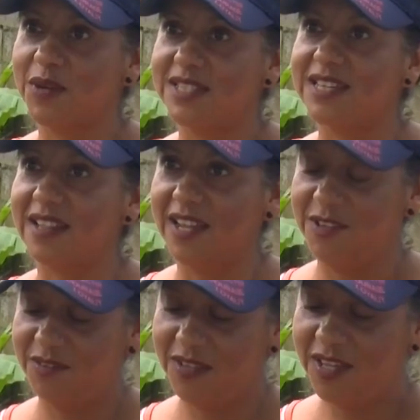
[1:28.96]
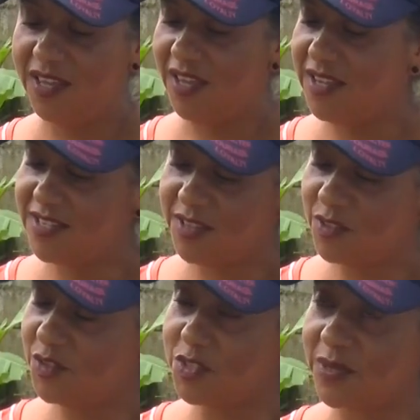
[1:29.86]
va a hacer daño. Ella
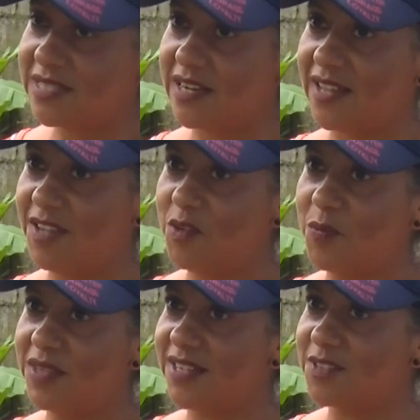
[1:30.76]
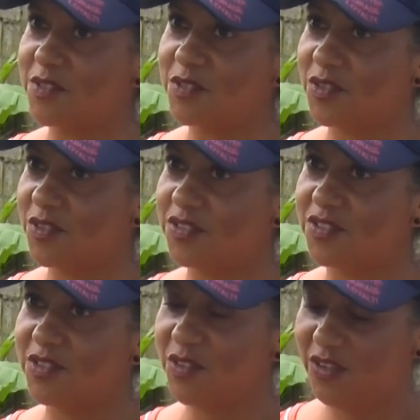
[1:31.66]
no nos va a hacer daño mientras nosotros
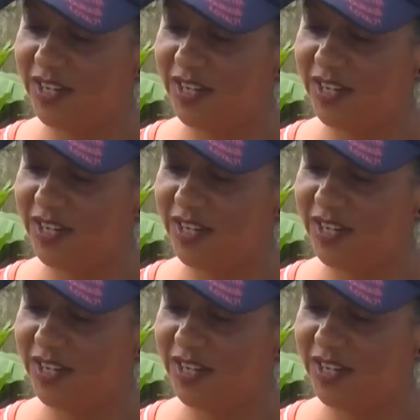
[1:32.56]
no